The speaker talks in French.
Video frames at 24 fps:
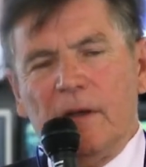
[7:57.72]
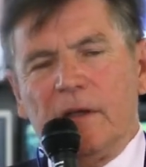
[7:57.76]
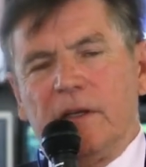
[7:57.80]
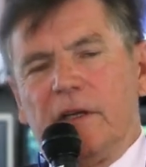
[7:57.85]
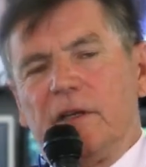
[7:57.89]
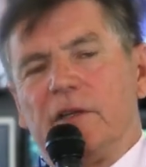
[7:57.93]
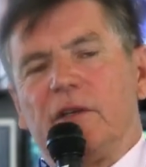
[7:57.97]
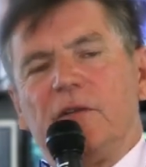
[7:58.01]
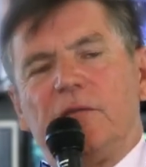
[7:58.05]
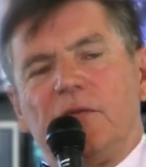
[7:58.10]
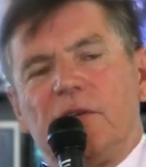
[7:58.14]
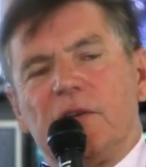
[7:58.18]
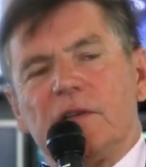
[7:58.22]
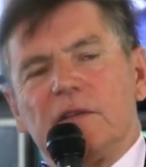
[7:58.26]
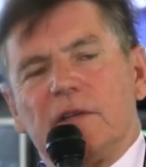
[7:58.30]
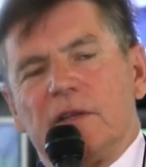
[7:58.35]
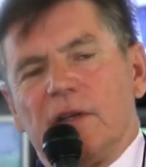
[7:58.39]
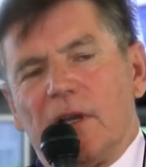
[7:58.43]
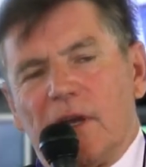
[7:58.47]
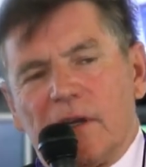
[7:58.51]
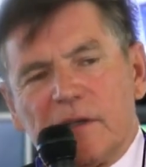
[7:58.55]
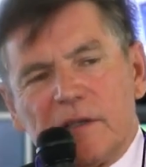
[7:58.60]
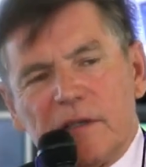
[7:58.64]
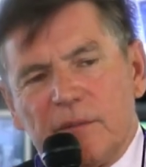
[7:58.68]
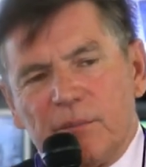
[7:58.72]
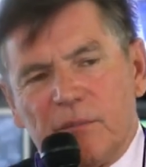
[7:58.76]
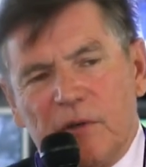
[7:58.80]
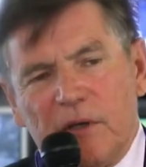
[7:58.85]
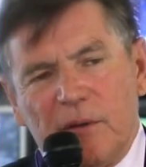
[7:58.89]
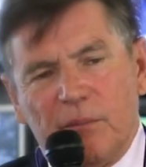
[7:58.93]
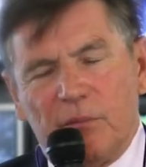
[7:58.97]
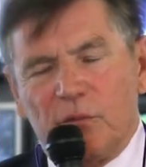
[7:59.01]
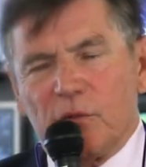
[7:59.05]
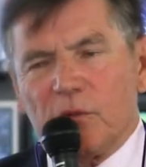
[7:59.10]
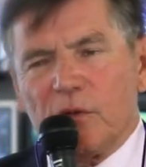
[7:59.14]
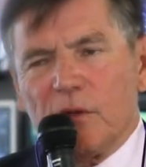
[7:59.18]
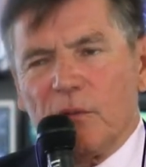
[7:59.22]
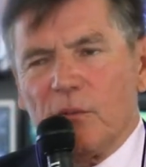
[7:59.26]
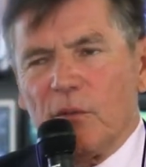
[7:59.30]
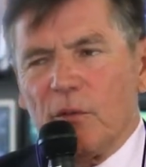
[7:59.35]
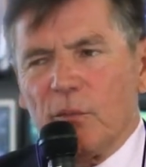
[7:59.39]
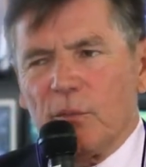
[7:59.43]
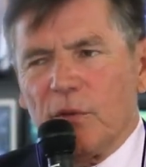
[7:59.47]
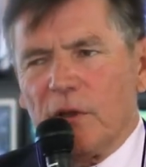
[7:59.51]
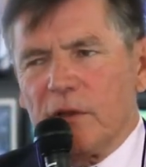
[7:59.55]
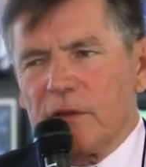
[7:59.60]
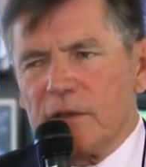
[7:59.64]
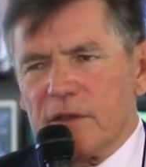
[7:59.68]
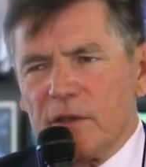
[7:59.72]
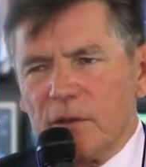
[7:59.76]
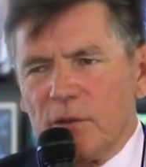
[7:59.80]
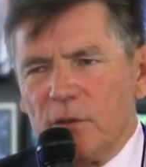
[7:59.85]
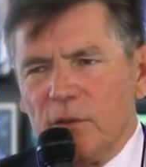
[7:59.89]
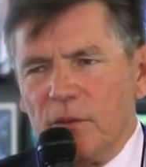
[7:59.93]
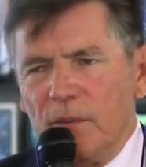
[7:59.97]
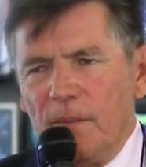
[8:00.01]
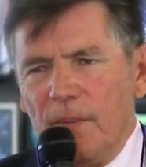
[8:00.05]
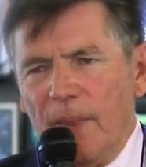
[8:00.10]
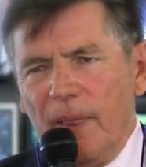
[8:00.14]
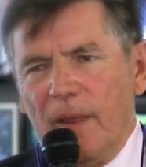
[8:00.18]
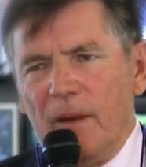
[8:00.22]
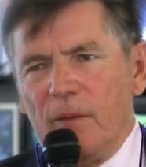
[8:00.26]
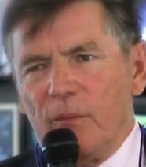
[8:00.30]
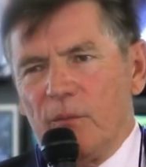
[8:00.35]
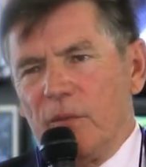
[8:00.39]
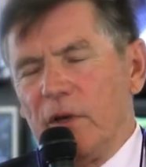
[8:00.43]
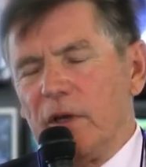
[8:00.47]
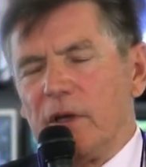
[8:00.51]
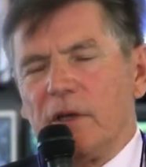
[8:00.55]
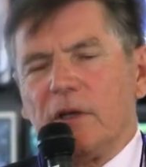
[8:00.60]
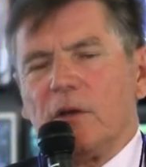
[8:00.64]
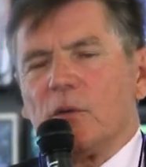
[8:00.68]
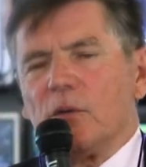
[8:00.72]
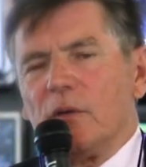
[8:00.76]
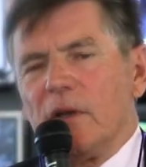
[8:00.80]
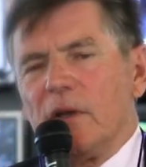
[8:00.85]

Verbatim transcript: qui est difficile à accepter, notamment par les élus, mais que